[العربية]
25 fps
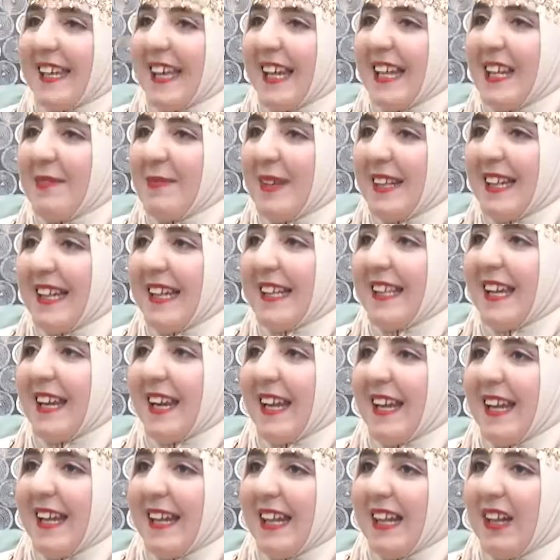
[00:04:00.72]
كلمة
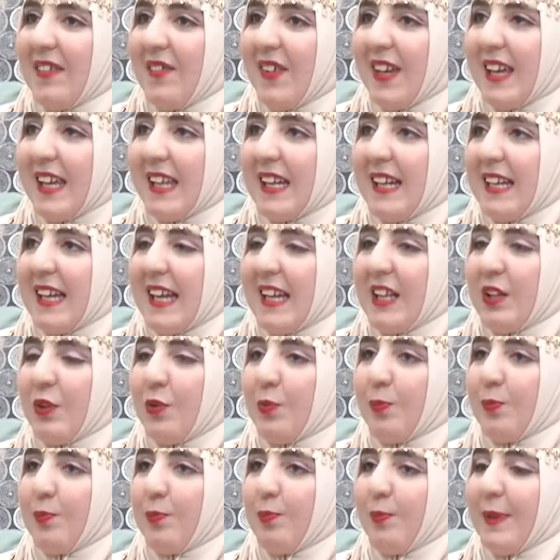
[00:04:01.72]
لترقية الفكر
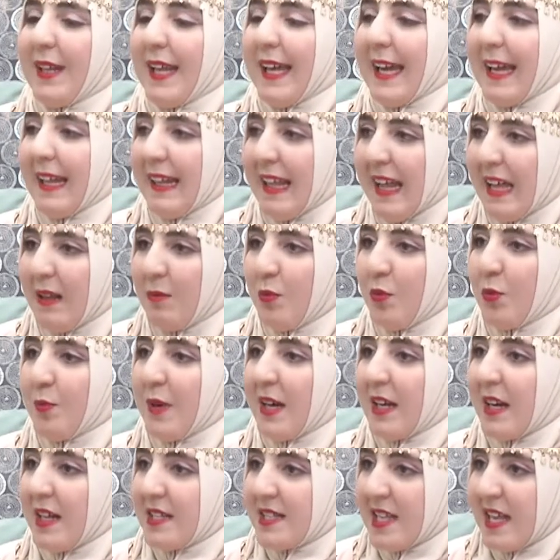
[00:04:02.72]
لأنه من خلال
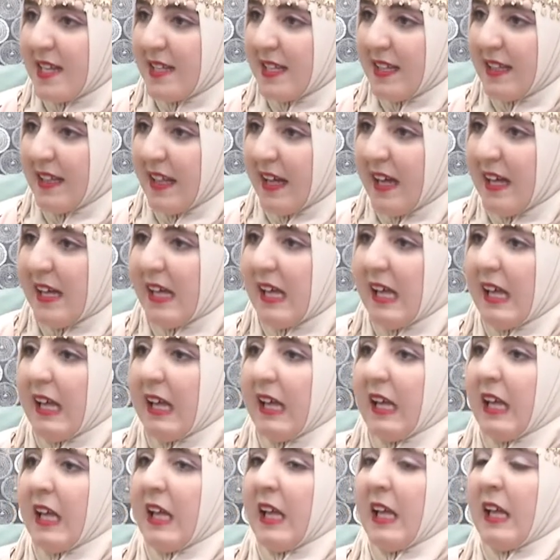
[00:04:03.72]
ممارساتنا
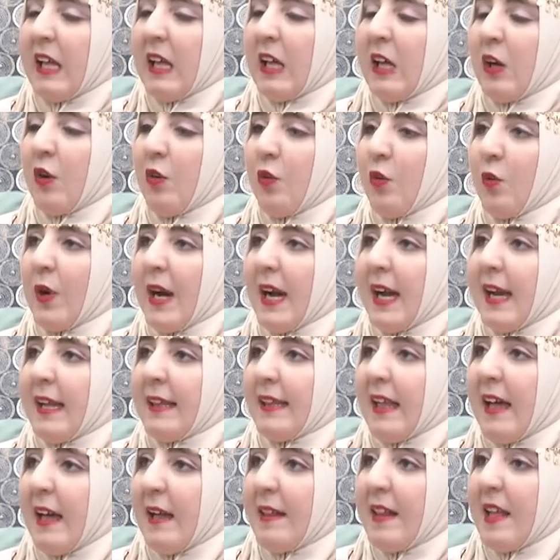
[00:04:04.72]
آه،
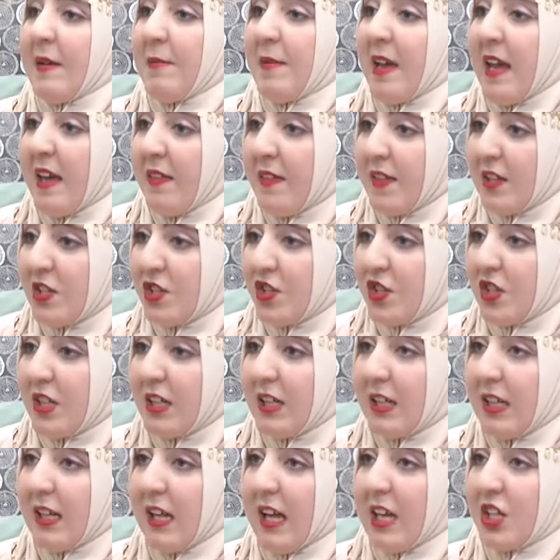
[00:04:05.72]
وإعطاء نماذج
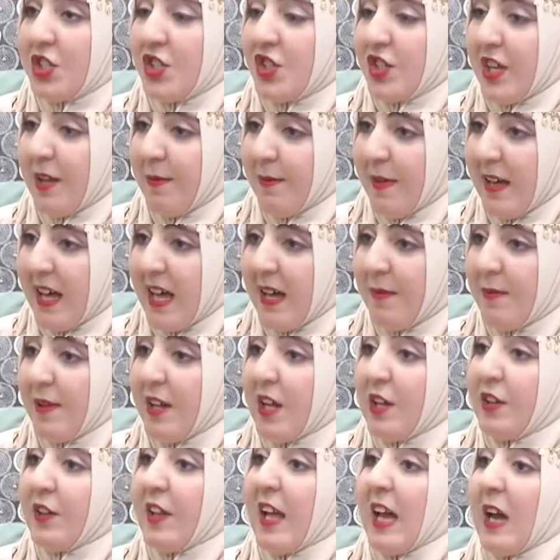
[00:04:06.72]
للشباب
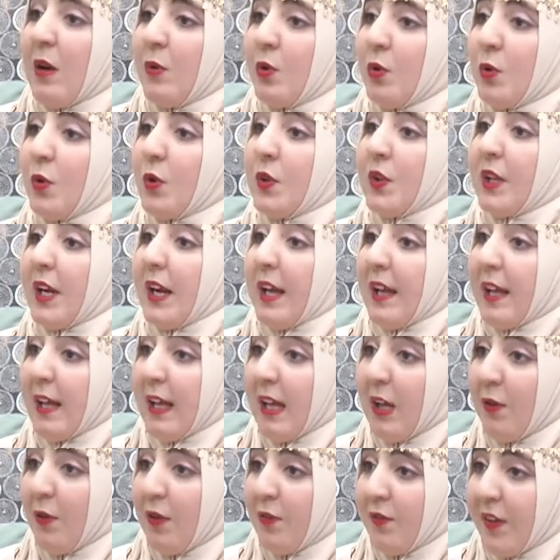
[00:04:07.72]
نحاول
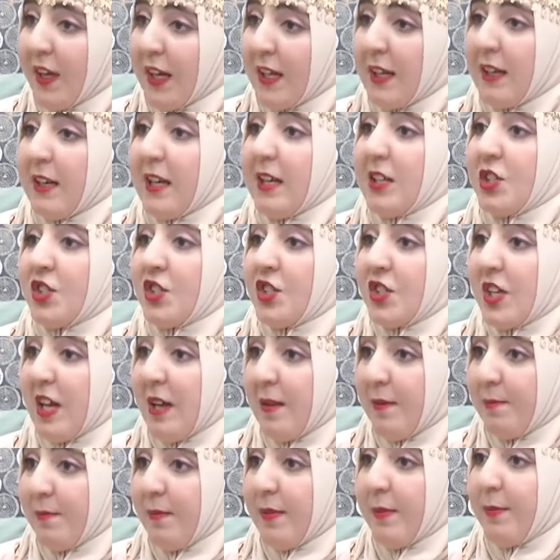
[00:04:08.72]
نرقي الفكر
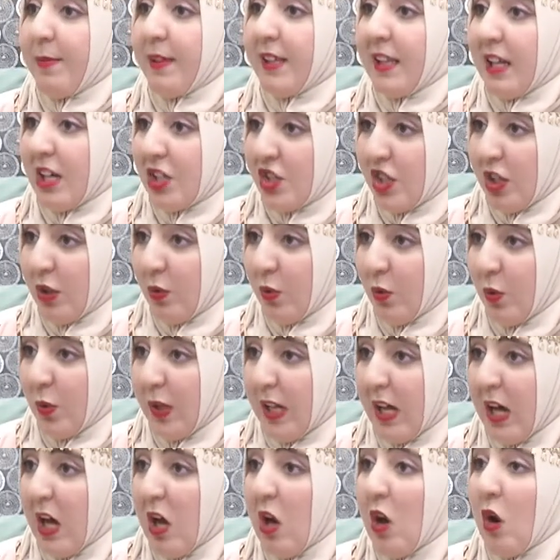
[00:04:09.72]
الشاب بالدرجة الأولى
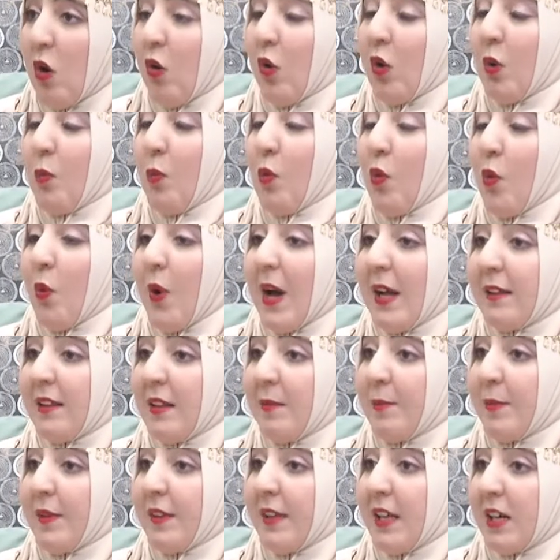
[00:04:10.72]
نعم.
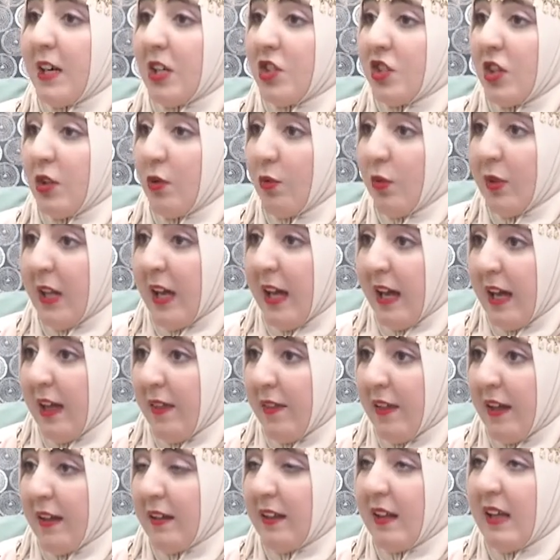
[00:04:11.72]
والمواطن بالدرجة الأولى
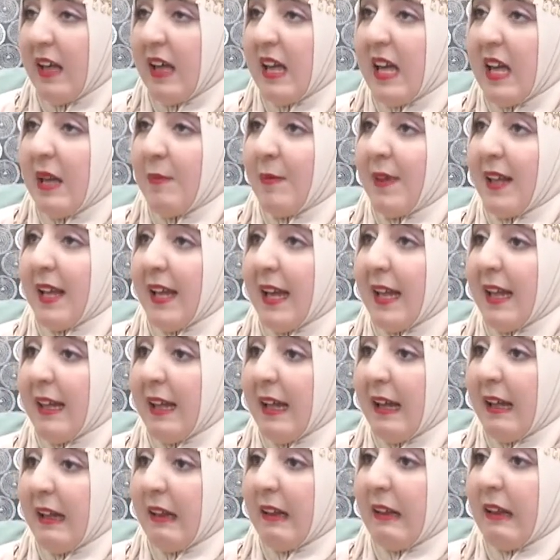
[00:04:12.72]
أيضا من
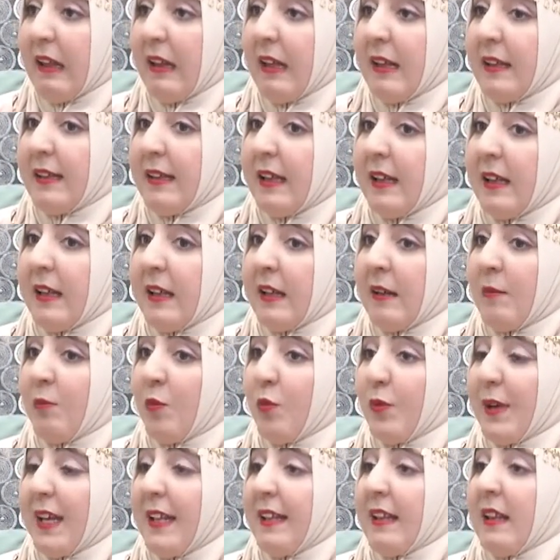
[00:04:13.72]
خلال آه،
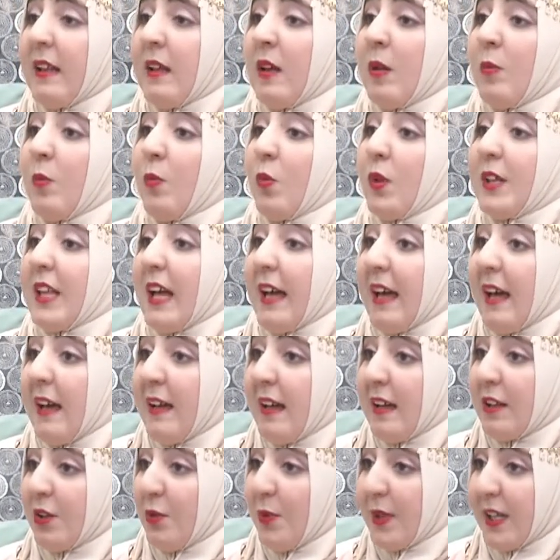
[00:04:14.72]
ممكن
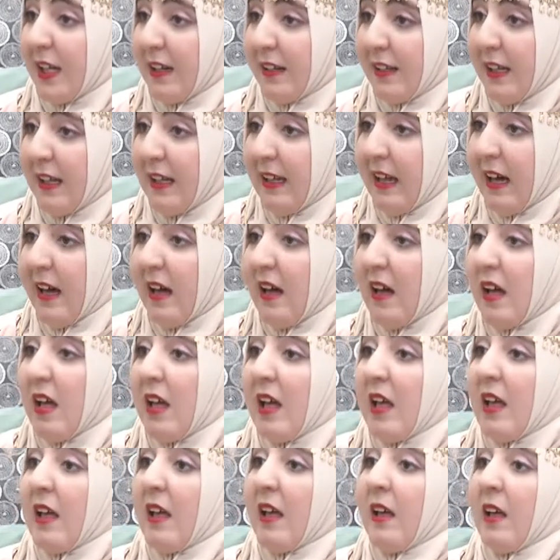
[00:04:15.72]
ملتقيات وطنية
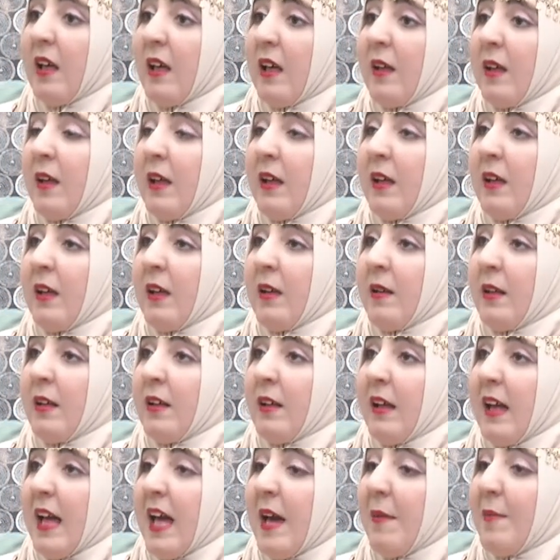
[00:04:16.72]

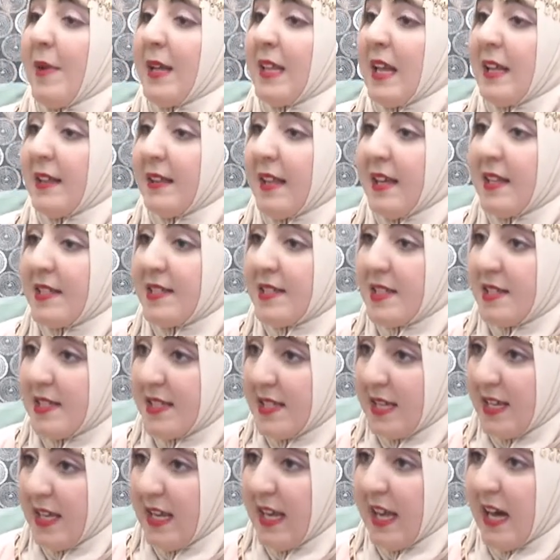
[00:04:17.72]
آه، حملات, حملات
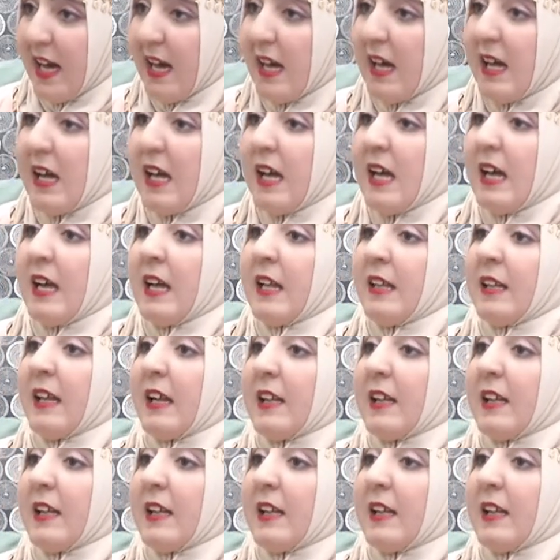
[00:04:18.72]
تحسيسية نعم.